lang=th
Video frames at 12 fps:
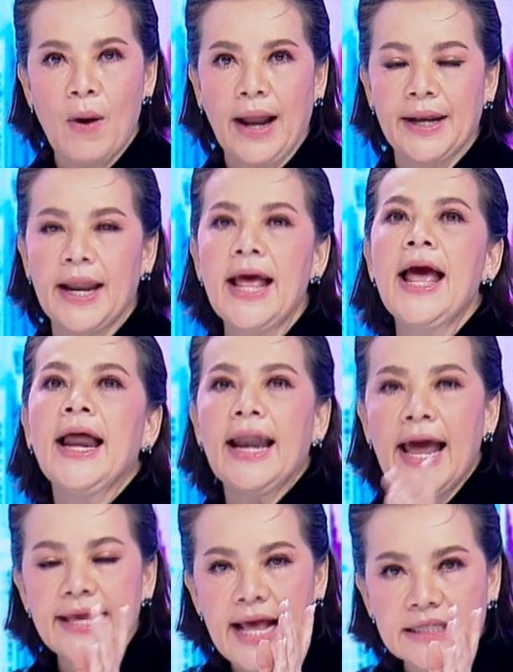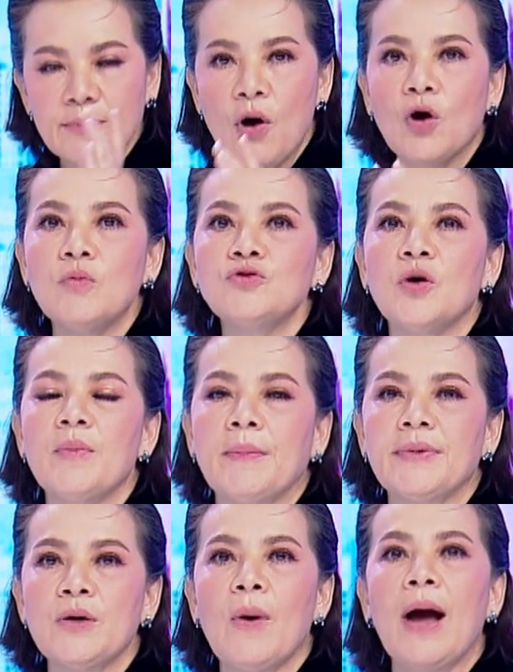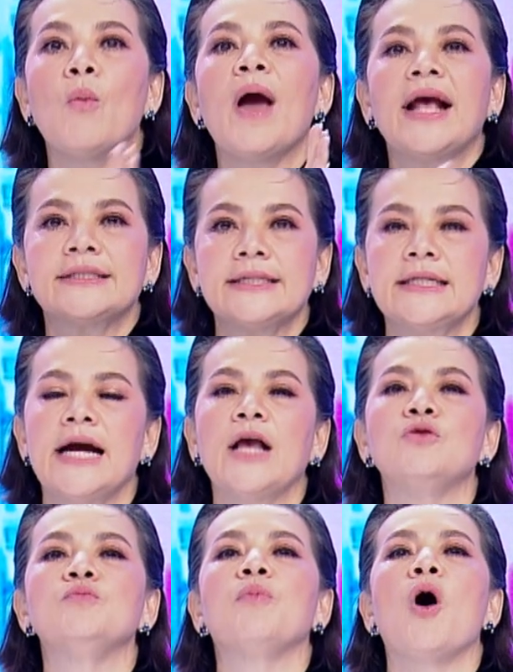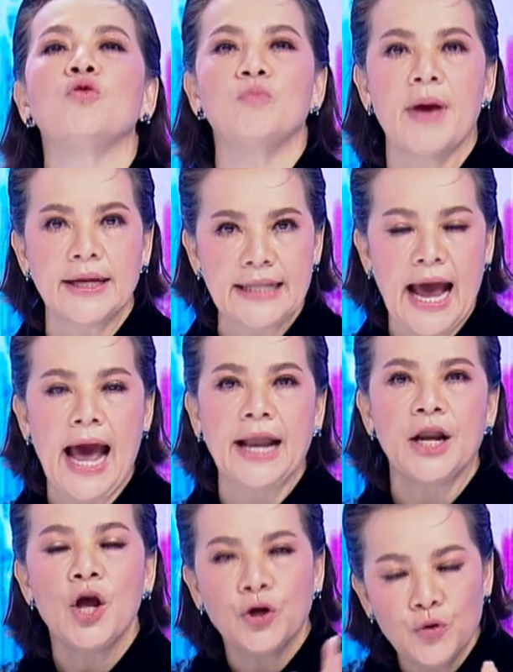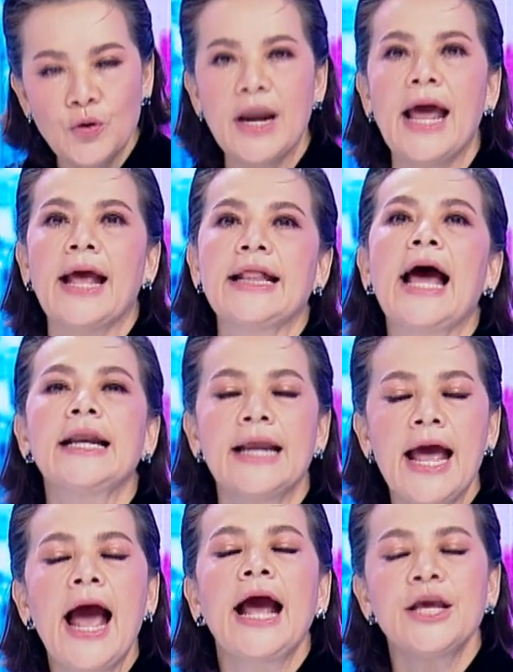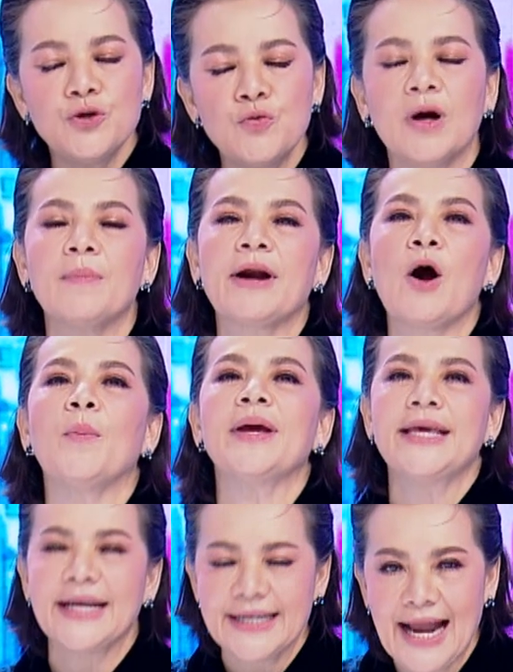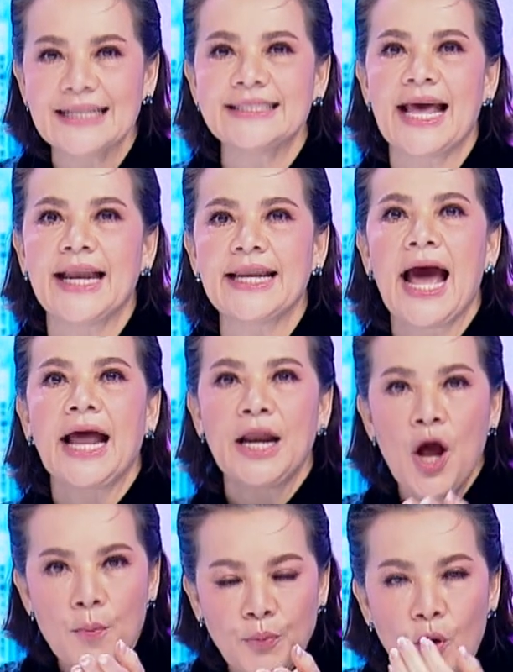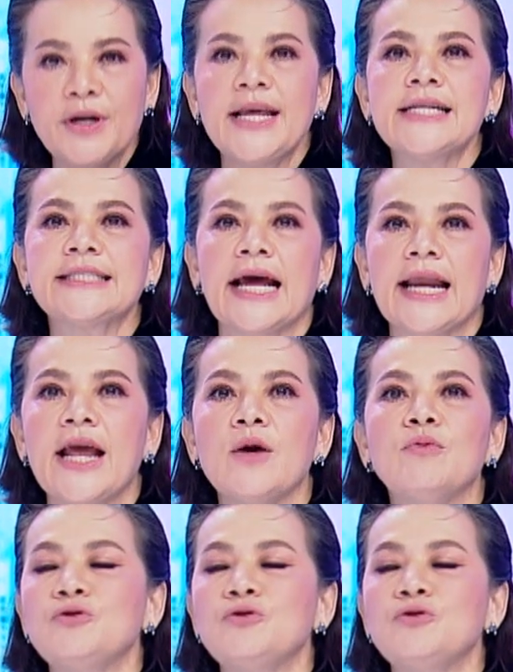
วัน และอยากจะบอกคุณผู้ชมแบบนี้ว่า แวะซื้อให้คุณพ่อคุณแม่ทาน ดูแลท่านให้อยู่กับเราไปอีกนานแสนนาน โปรนี้จัดให้คุณผู้